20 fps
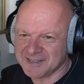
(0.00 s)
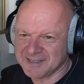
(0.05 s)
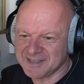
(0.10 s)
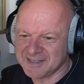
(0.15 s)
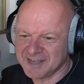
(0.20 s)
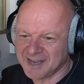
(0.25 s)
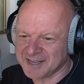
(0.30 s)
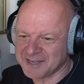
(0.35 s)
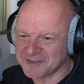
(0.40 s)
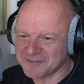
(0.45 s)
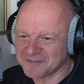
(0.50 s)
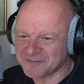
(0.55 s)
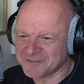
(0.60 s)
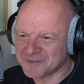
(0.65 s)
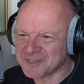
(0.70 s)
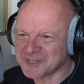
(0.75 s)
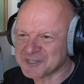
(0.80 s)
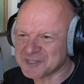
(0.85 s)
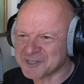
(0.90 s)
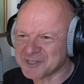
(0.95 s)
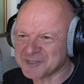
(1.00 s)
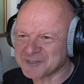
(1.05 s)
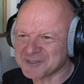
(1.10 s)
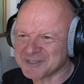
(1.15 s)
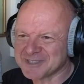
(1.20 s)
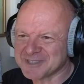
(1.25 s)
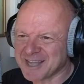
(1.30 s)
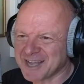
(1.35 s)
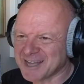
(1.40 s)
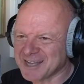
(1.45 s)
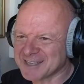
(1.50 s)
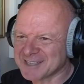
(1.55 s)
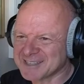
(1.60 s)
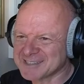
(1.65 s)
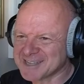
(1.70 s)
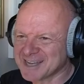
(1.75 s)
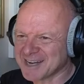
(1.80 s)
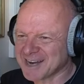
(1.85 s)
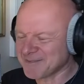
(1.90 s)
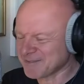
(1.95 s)
Ja, einen wunderschönen guten Hallo. Tag,
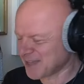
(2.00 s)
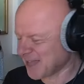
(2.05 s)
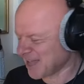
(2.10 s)
sehr geehrte Damen und